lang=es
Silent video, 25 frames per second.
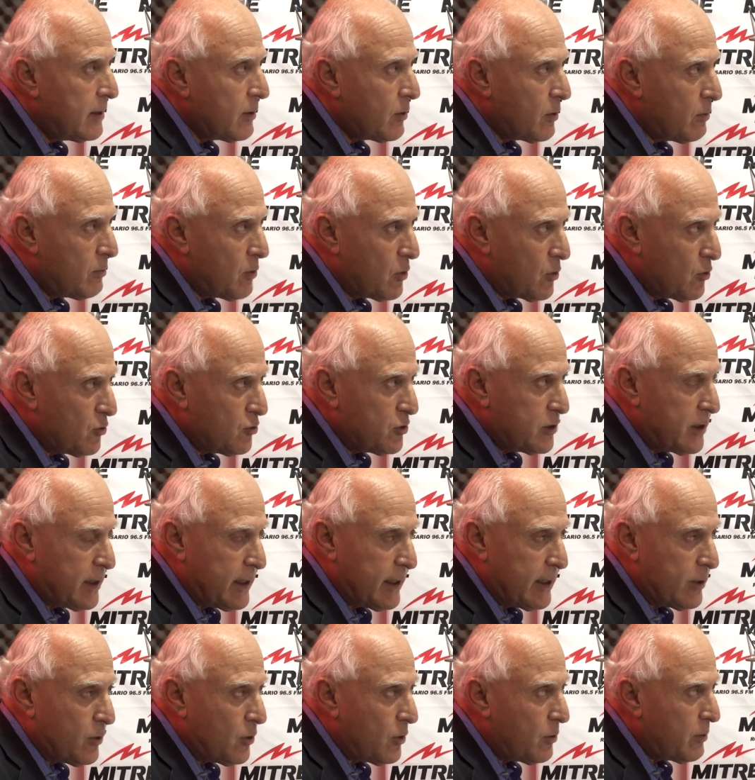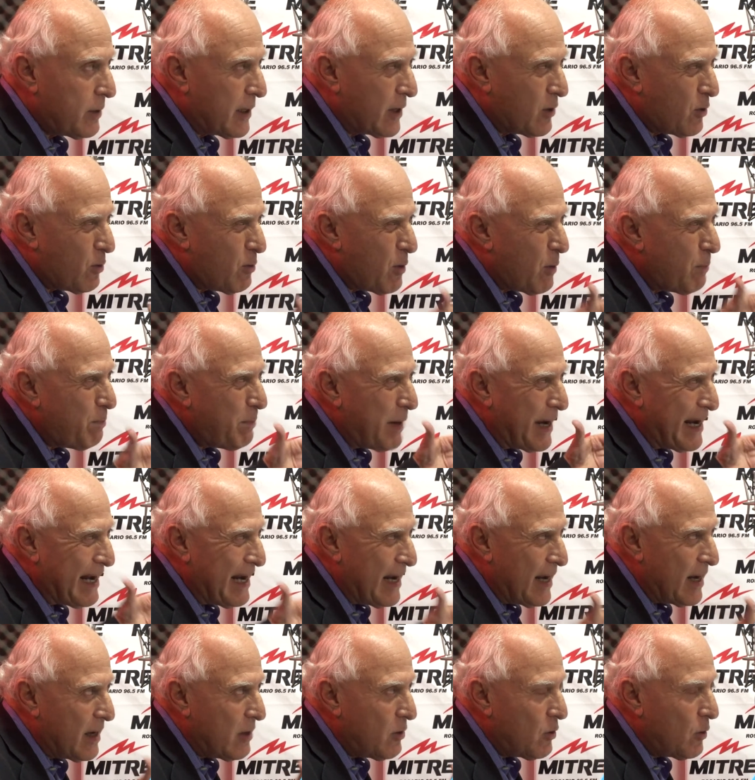cómo consiguen obras, cómo
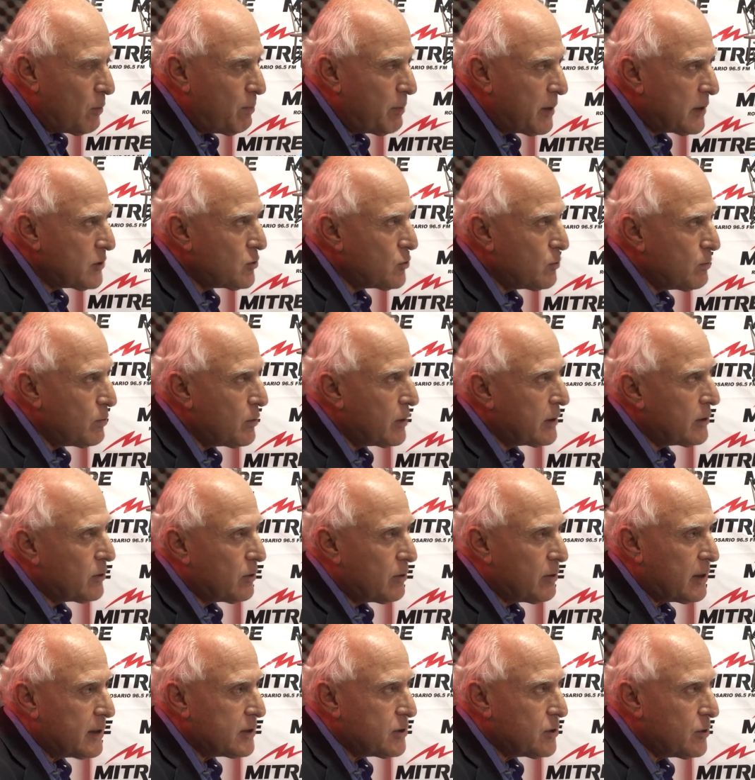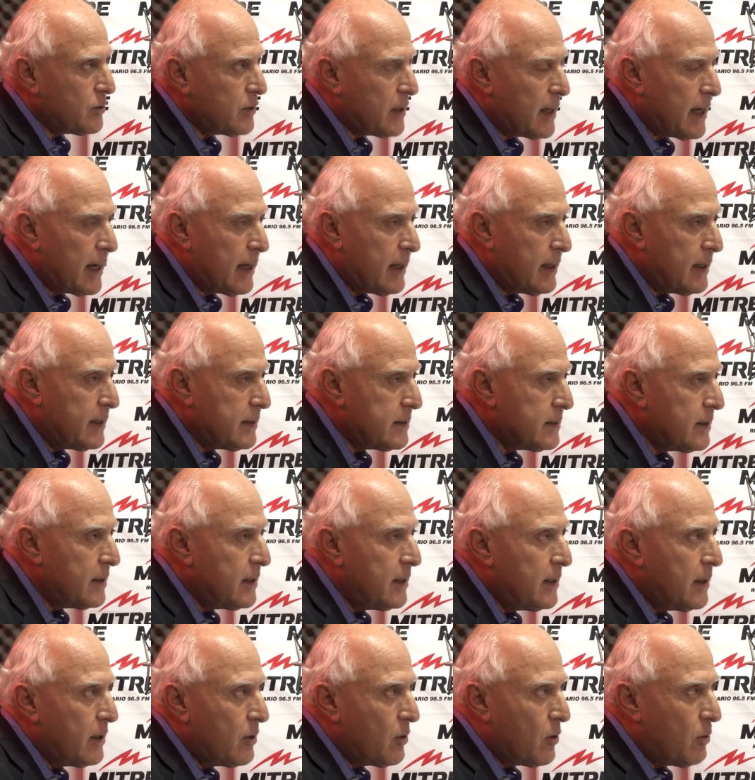pelean los presupuestos nacionales,
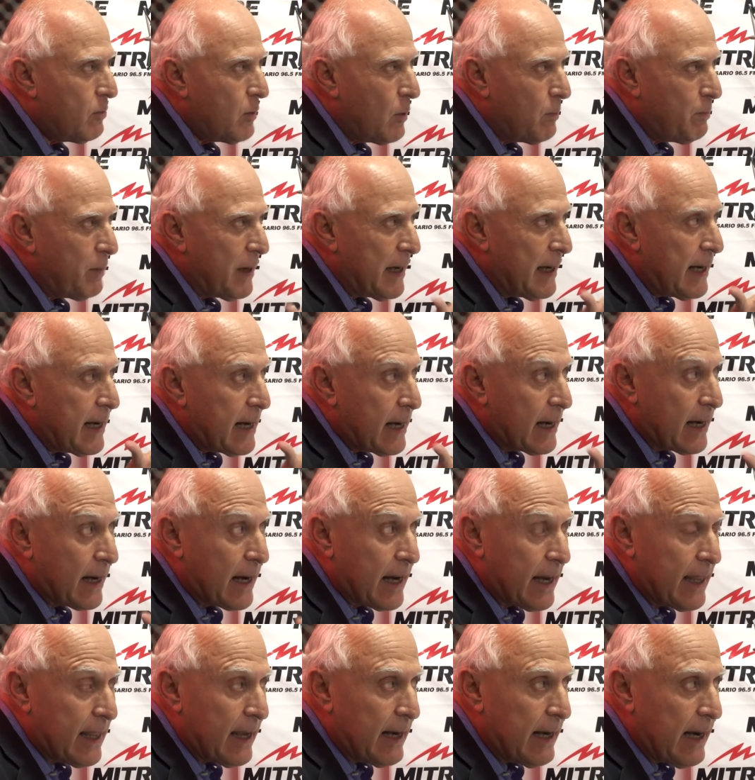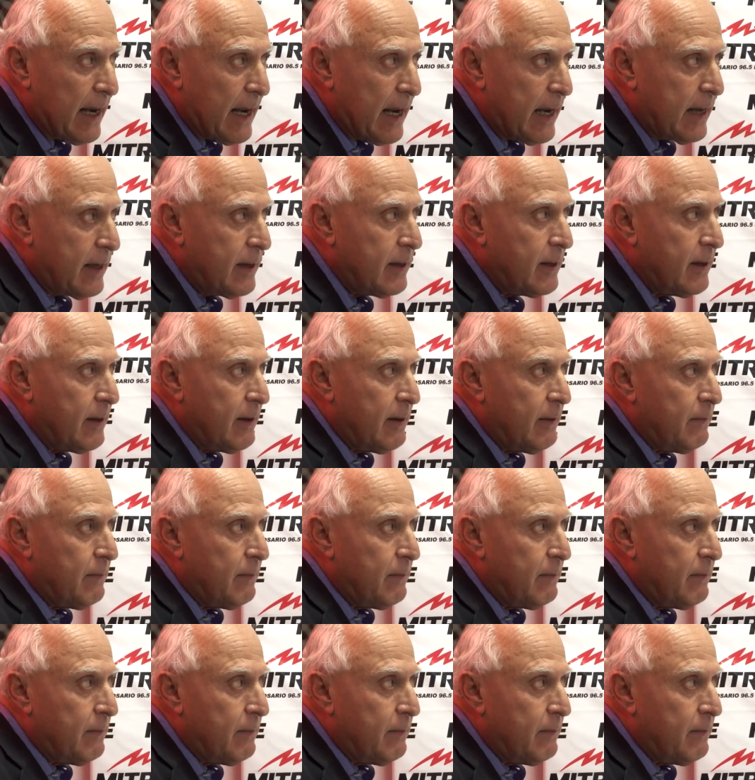cómo pelean cada ley